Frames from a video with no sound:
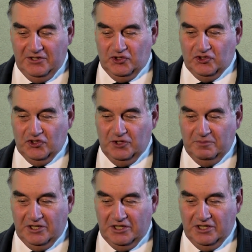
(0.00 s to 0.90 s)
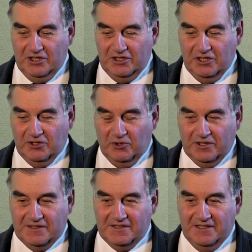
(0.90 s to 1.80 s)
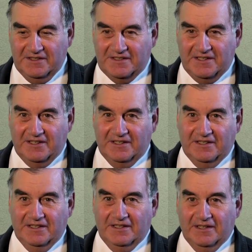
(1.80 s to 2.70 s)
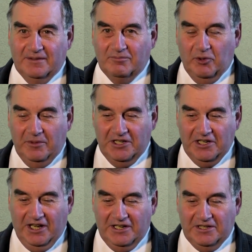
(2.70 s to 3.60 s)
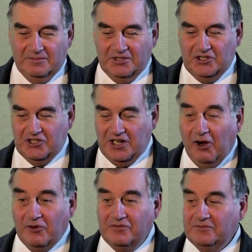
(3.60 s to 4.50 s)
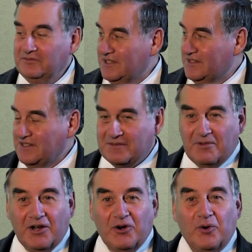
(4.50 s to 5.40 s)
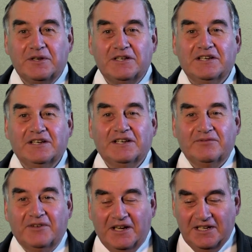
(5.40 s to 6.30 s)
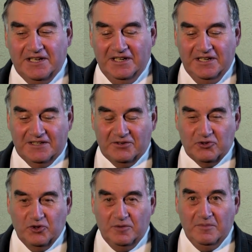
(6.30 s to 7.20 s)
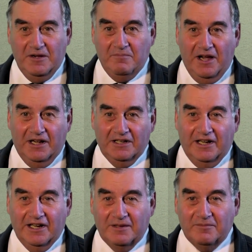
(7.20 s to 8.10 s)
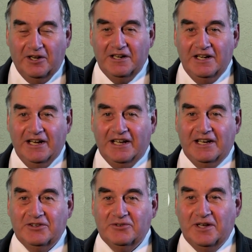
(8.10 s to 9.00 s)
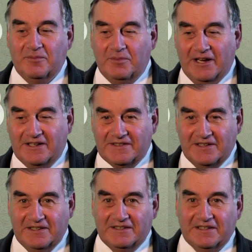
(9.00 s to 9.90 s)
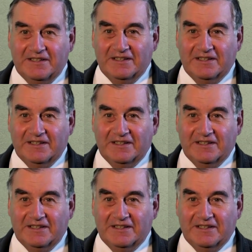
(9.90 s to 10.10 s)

ist immer die, die Gottesdienste. Momentan habe ich die Taufen, das ist mein Hobby, wenn die Kinder so schön mitmachen, einem anlächeln und dabei sind.